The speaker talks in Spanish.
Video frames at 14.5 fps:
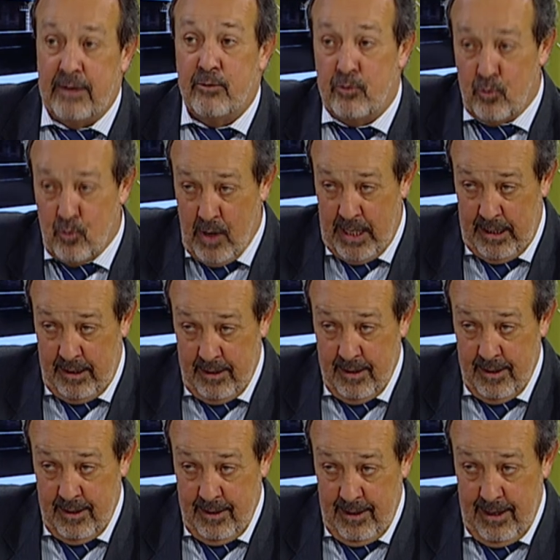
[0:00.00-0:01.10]
Uruguay
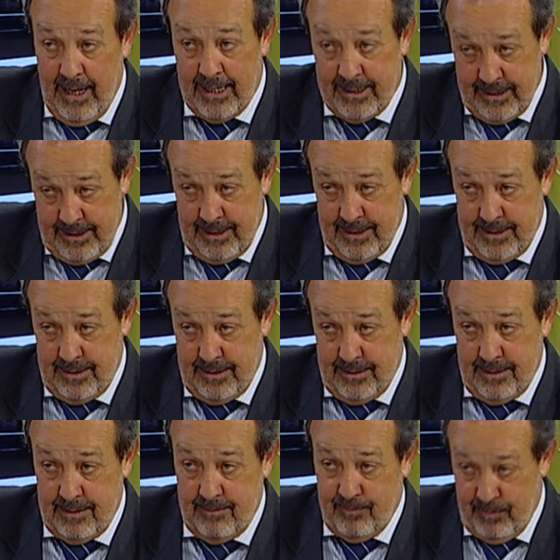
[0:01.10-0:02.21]
antes
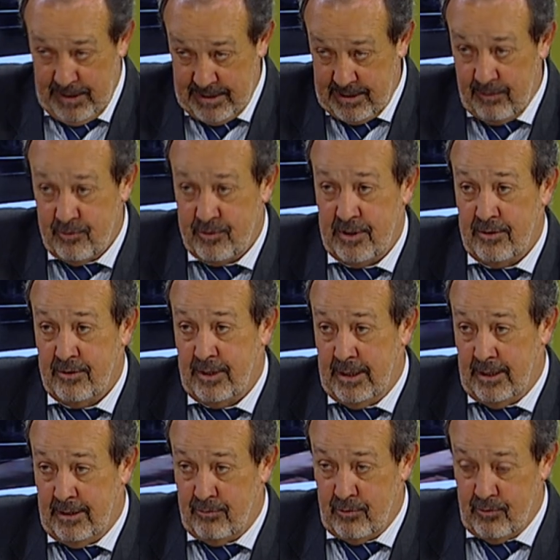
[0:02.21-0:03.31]
Pensemos en lo que
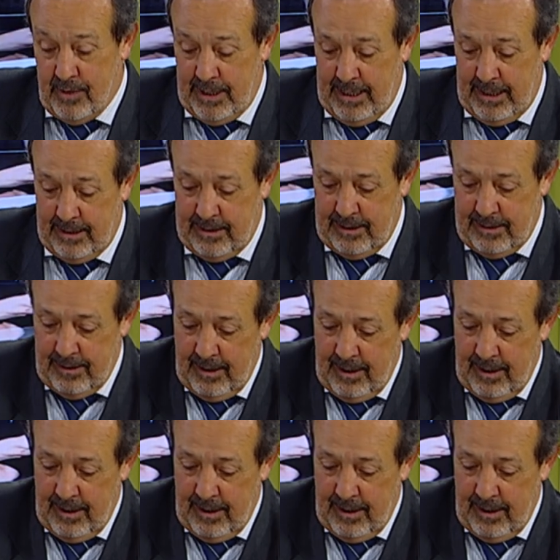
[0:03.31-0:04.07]
era Uruguay antes.